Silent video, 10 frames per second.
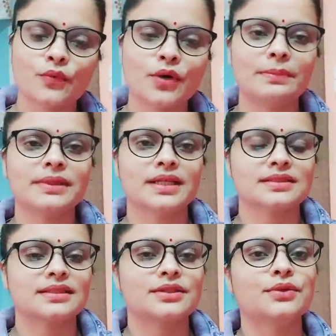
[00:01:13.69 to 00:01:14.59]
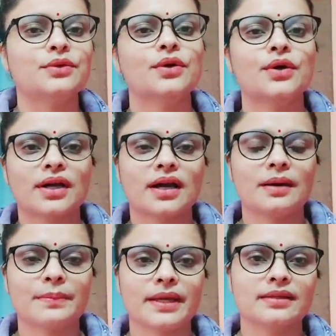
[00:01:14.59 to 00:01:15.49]
वो आप बना सकते हो
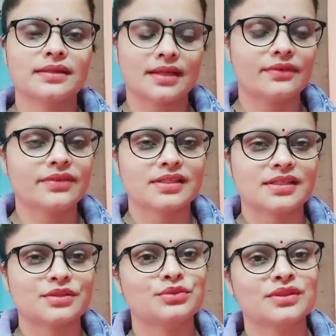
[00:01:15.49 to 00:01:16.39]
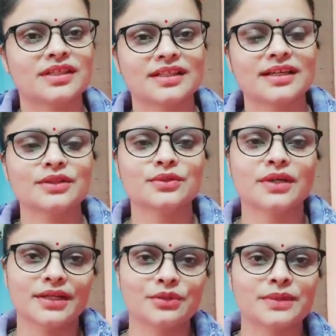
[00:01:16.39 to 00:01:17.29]
आप पे काफ़ी अच्छा सूट करेगा तो
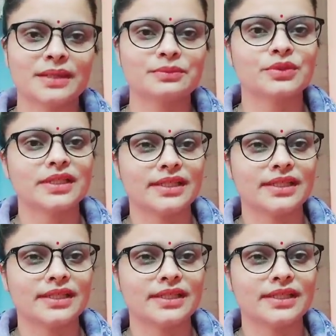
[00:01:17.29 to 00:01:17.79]
आई होप कि आपको